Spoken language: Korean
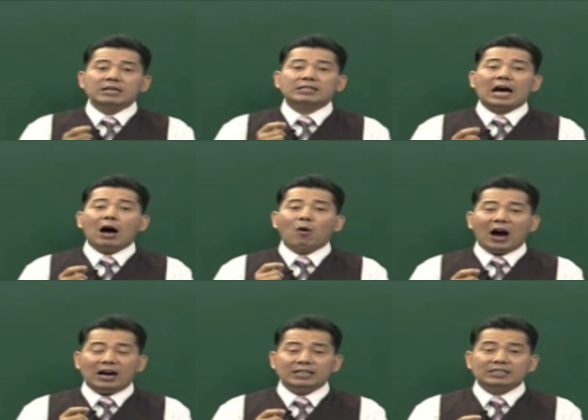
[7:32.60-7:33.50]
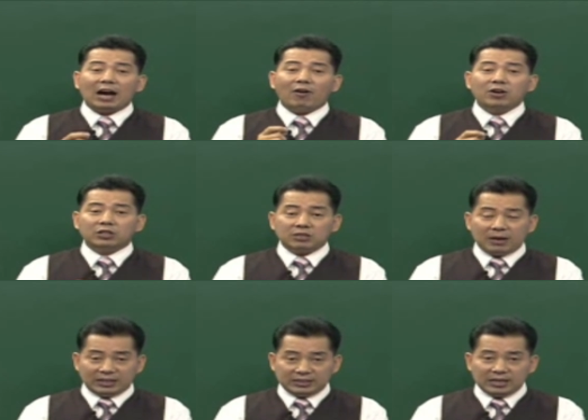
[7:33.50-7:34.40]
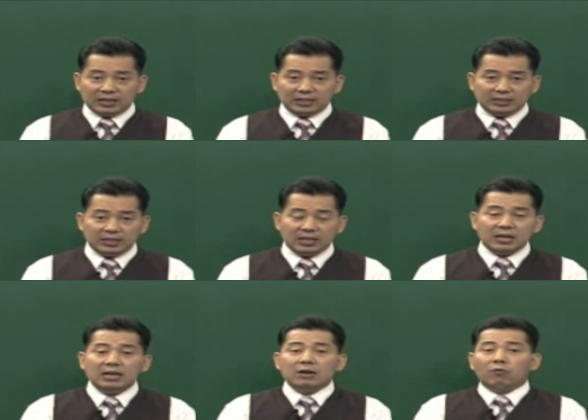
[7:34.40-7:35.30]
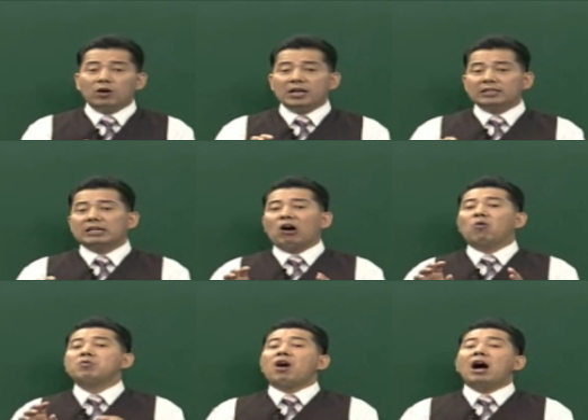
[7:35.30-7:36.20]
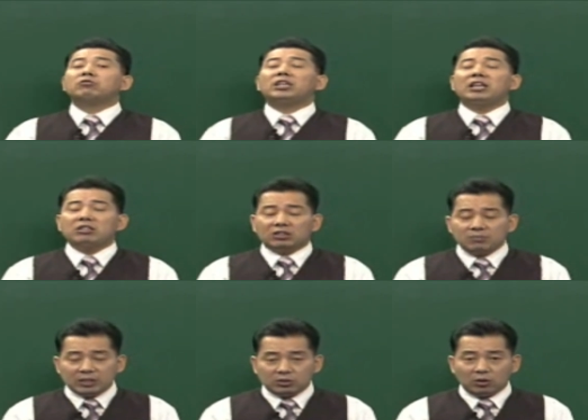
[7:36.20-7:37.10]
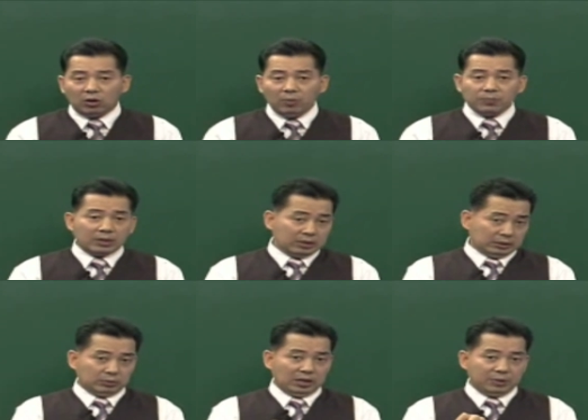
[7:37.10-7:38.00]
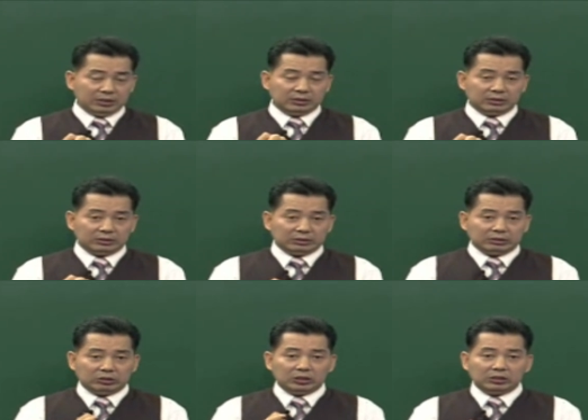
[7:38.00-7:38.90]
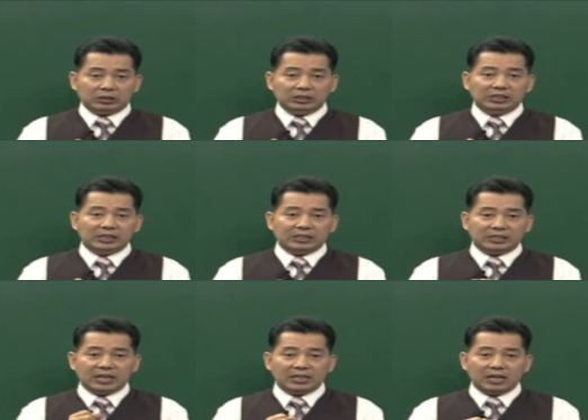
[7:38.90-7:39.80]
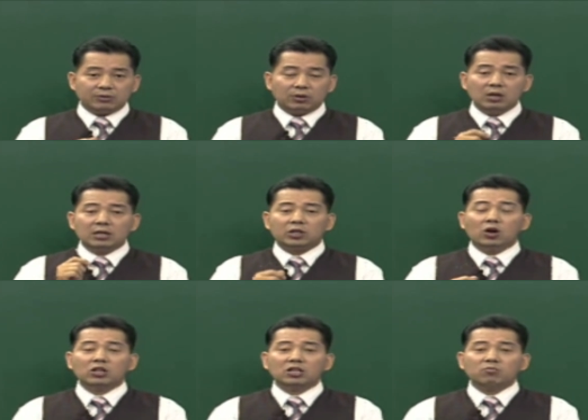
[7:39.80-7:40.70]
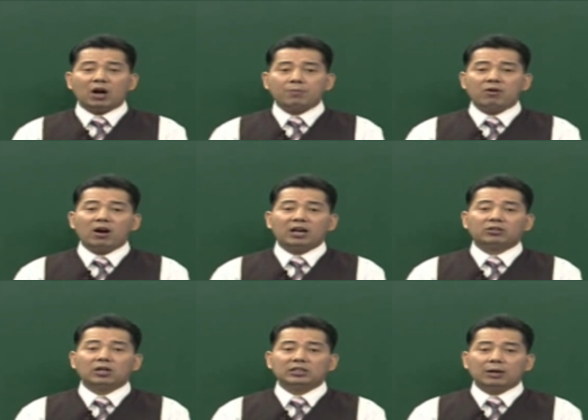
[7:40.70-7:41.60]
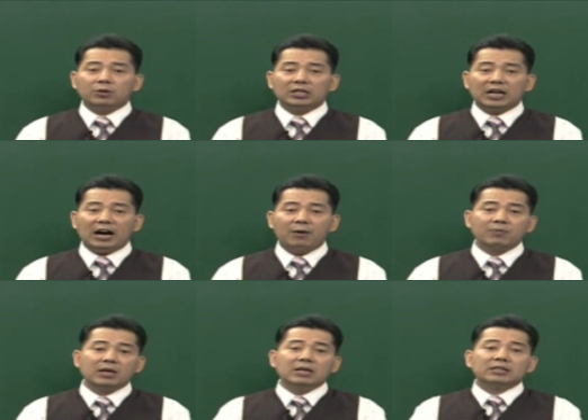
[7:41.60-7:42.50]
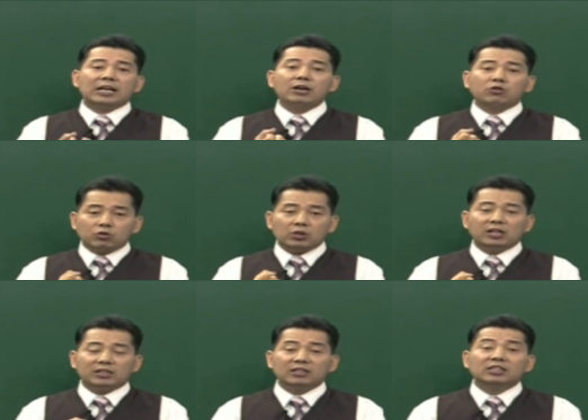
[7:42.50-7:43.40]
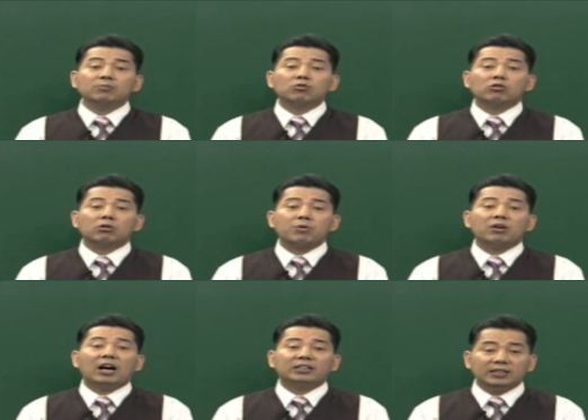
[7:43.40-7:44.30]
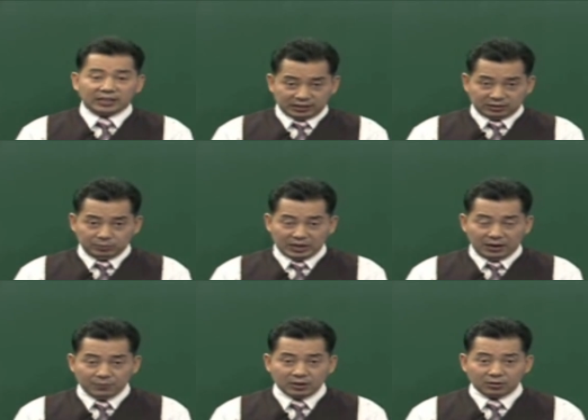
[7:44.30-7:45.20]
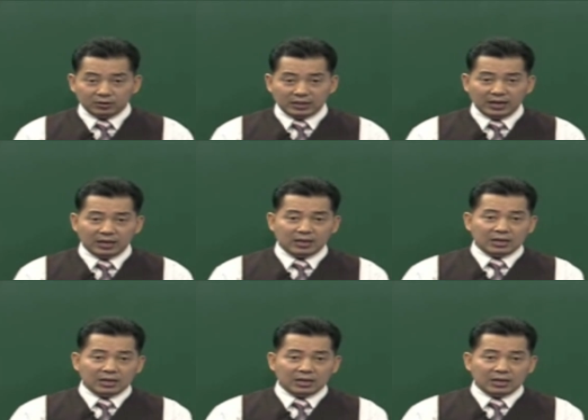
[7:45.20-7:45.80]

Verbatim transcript: 사화, 이 사화 역시 마찬가지 원래는 사움이 화국에 있으면서 그 다음에 그 지지의 지장간으로 경금과 병화가 들어있다 보니까 사유축을 할 땐 금국으로 변화가 된다고 했습니다. 그런데